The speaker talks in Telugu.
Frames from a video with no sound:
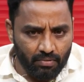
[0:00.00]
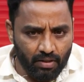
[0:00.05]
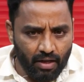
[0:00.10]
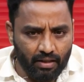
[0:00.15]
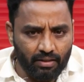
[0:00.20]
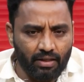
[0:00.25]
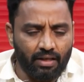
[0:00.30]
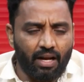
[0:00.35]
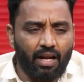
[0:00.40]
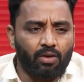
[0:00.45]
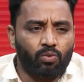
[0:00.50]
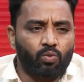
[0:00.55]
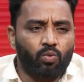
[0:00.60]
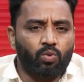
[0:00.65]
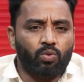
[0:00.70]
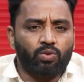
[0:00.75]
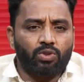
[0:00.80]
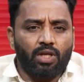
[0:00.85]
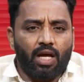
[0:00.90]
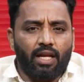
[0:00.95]
కట్టడాలు
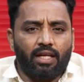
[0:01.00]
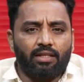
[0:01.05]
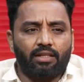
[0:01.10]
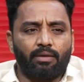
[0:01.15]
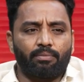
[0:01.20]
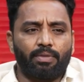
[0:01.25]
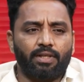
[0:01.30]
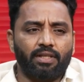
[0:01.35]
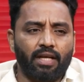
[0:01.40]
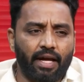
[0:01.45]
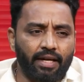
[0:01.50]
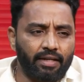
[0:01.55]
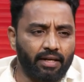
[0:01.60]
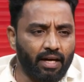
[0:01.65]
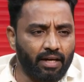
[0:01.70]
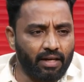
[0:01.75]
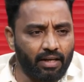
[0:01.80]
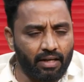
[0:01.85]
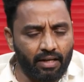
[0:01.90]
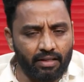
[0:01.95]
కూర్చోాలని చెప్పేసి
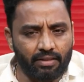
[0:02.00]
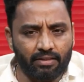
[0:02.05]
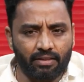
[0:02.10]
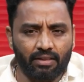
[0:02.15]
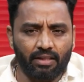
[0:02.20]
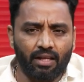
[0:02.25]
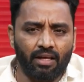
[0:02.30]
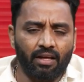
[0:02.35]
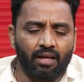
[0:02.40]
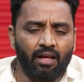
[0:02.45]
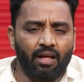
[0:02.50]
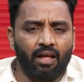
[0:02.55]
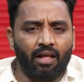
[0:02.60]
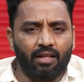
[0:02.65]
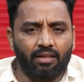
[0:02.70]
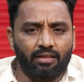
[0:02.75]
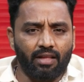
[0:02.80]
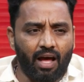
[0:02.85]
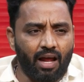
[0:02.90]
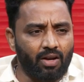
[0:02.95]
హైడ్రా నిర్ణయించింది
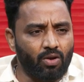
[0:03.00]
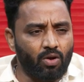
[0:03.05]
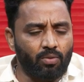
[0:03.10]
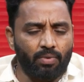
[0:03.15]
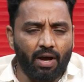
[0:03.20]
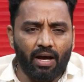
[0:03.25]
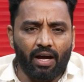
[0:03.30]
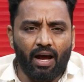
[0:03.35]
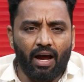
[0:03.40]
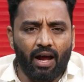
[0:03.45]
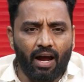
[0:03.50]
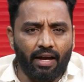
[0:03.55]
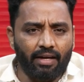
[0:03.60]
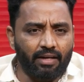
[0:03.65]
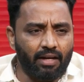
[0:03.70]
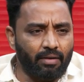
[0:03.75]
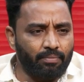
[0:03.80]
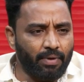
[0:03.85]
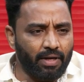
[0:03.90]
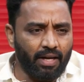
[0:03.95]
దానిలో బాగా
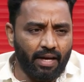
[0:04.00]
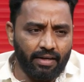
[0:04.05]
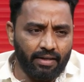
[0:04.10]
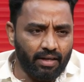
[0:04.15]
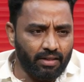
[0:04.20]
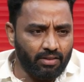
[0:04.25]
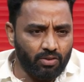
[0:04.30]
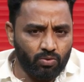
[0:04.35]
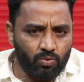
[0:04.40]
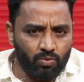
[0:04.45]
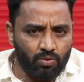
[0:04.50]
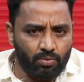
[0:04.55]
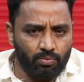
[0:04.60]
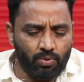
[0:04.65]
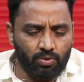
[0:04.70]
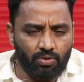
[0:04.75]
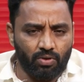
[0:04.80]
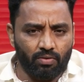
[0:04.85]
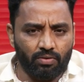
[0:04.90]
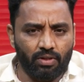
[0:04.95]
హైడ్రా పని హైడ్రా చేసుకుంటూ
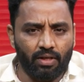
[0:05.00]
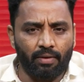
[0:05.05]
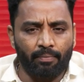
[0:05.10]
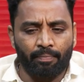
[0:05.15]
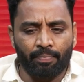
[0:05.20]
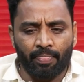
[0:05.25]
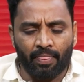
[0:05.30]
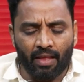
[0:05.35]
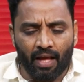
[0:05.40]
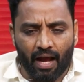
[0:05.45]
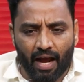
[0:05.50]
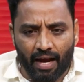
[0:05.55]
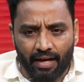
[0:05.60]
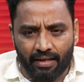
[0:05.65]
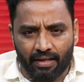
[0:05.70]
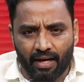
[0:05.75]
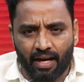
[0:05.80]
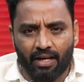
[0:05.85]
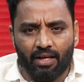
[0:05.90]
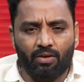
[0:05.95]
పోతా ఉంది
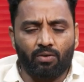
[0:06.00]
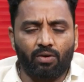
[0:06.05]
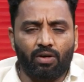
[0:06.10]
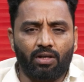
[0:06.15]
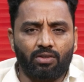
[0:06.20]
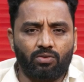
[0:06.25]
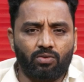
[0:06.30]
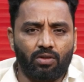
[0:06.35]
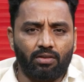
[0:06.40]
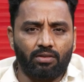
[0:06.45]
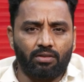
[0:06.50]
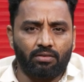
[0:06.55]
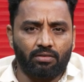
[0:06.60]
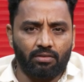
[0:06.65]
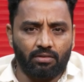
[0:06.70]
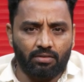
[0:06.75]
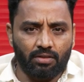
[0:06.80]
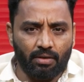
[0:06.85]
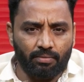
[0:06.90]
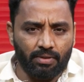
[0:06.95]
హైడ్రా అనే ఒక
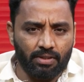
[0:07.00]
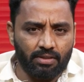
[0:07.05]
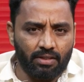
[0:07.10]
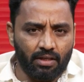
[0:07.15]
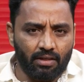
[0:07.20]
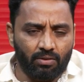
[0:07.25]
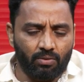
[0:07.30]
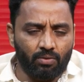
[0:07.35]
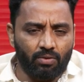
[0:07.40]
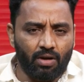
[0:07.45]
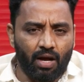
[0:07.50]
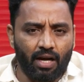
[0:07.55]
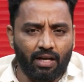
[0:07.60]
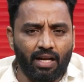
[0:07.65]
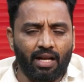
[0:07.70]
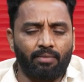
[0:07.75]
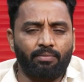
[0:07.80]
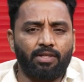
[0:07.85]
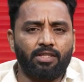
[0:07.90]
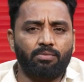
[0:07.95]
సంస్థను
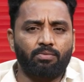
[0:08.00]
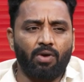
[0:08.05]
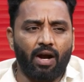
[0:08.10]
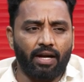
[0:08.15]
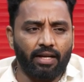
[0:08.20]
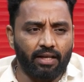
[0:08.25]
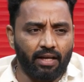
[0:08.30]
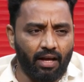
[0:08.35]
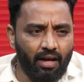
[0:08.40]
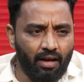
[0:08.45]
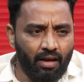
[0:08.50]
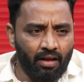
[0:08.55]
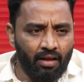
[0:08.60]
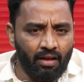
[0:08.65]
అటానమస్ బాడీగా